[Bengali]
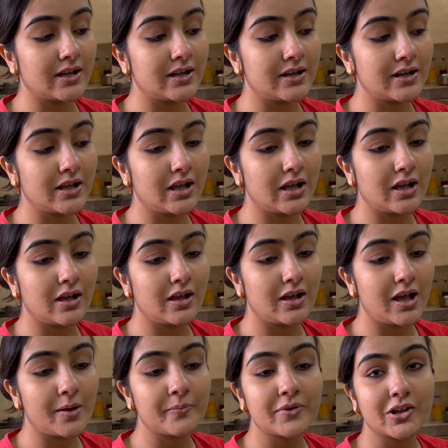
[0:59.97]
আর
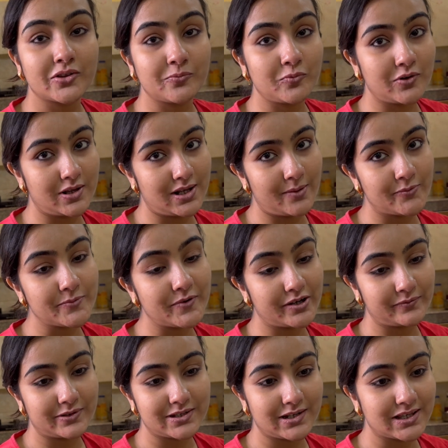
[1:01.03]
আমরা তো বললাম যে
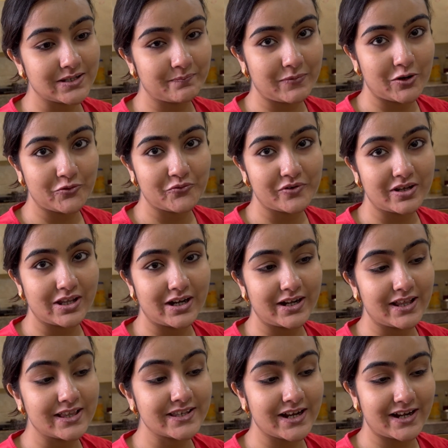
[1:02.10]
ব্রেকফাস্টে যে পাউরুটি আর
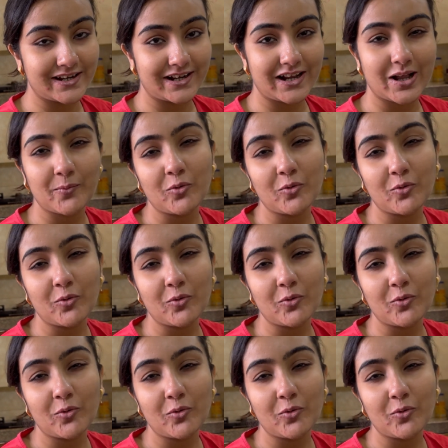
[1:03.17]
এই চাটা খাবো